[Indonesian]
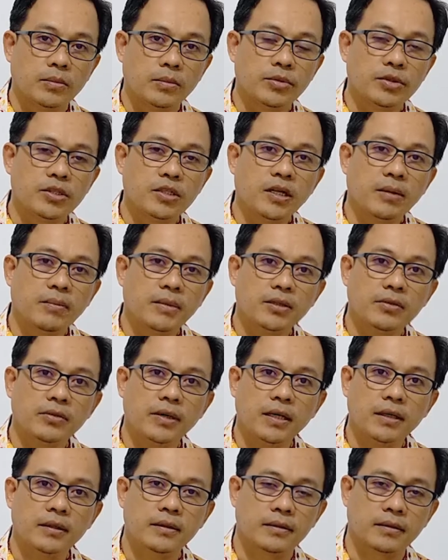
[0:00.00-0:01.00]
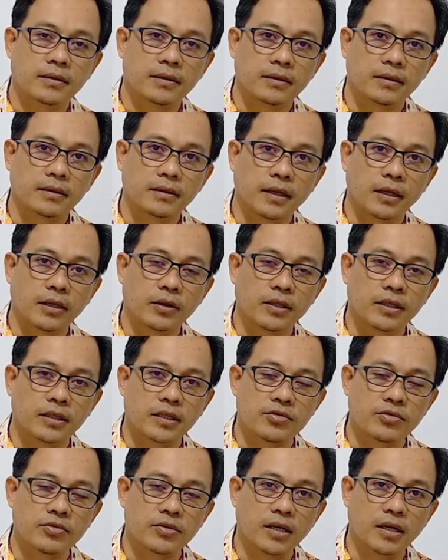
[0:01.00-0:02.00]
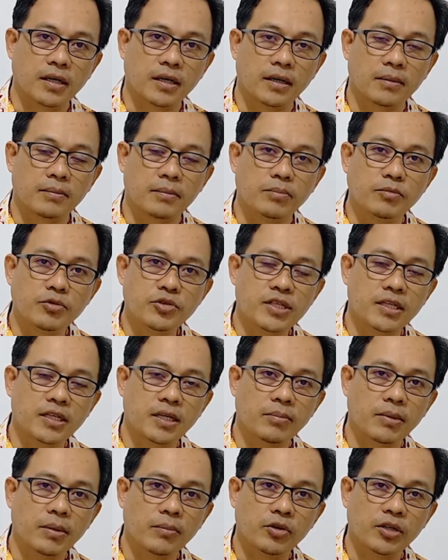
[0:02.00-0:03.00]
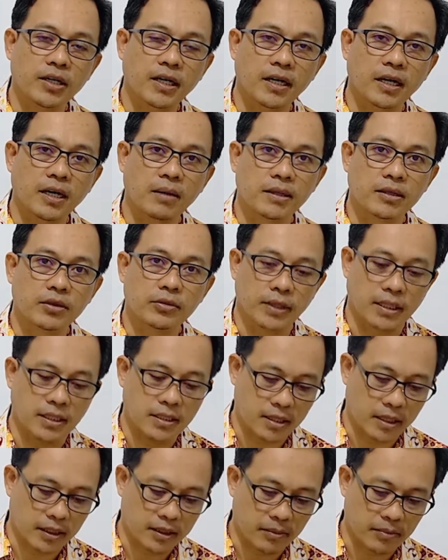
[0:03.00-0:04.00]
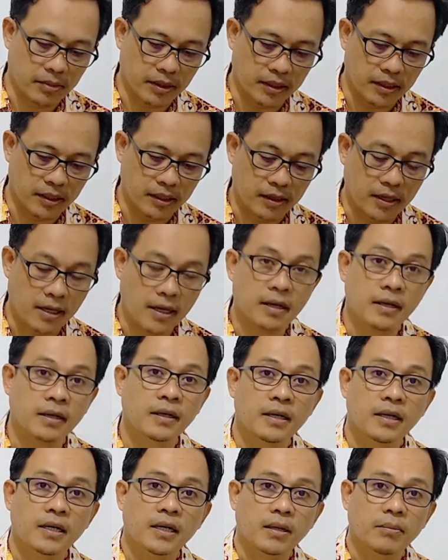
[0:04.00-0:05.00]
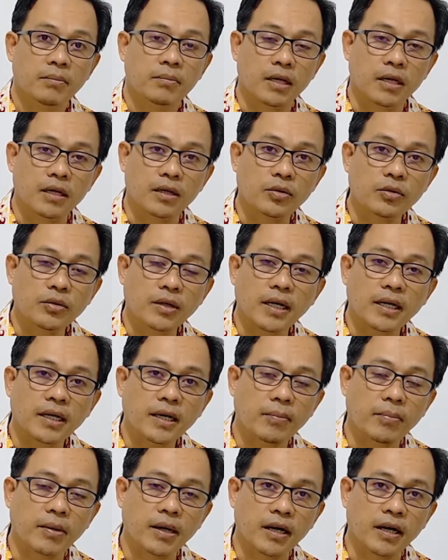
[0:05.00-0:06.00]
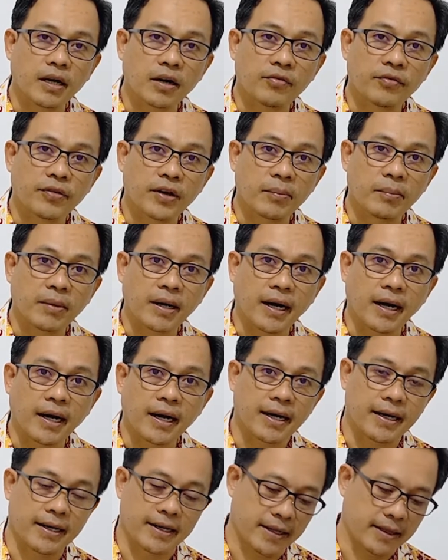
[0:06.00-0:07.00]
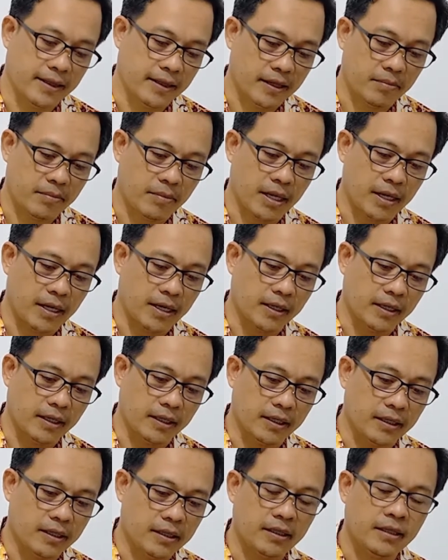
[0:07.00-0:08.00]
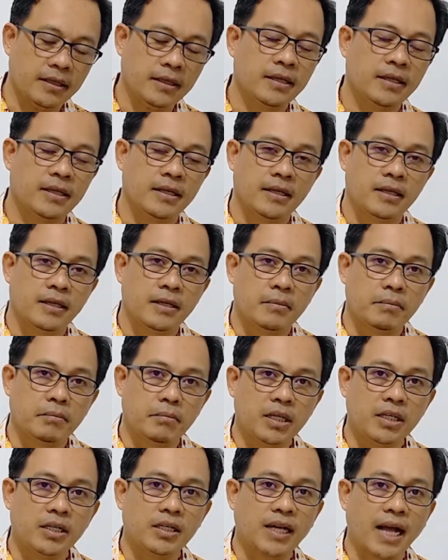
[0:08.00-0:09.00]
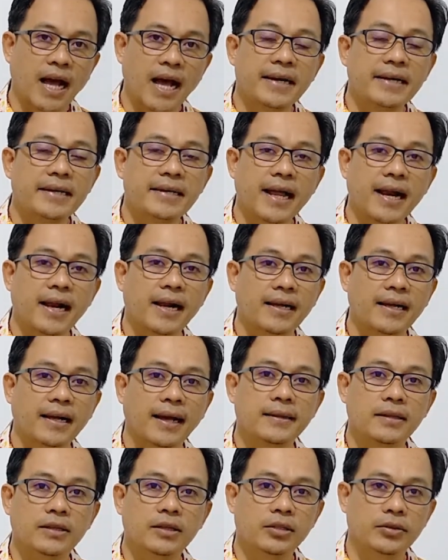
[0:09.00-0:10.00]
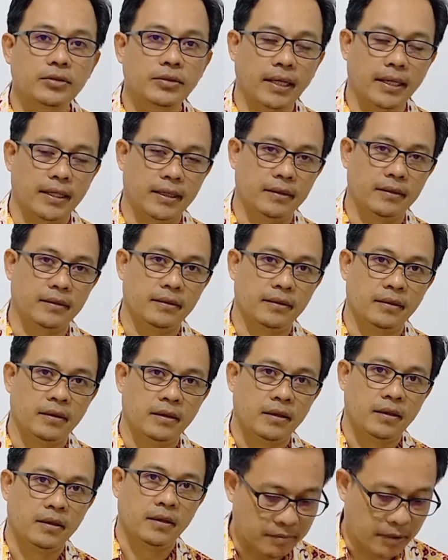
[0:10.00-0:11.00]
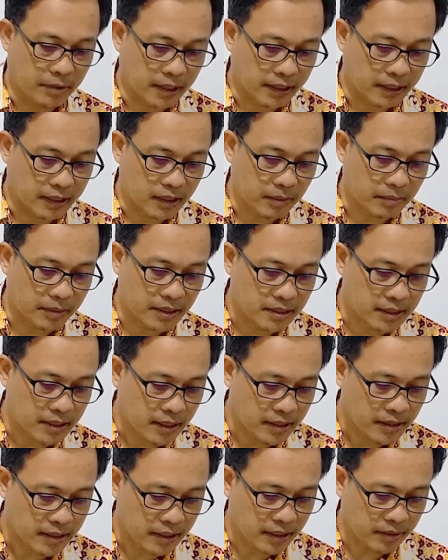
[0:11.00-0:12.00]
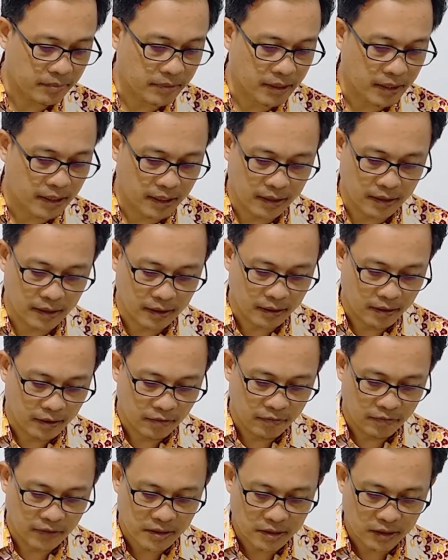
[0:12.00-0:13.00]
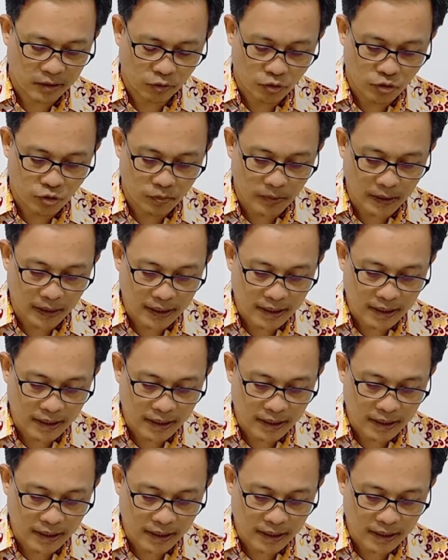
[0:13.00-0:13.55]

Puji nama Tuhan. Kalau kita sudah memuji dan memuliakan nama Tuhan, saatnya bagi kita merenungkan kebenaran firman Allah dan tema hari ini mengandalkan Tuhan. Mari kita baca Yeremia pasal 17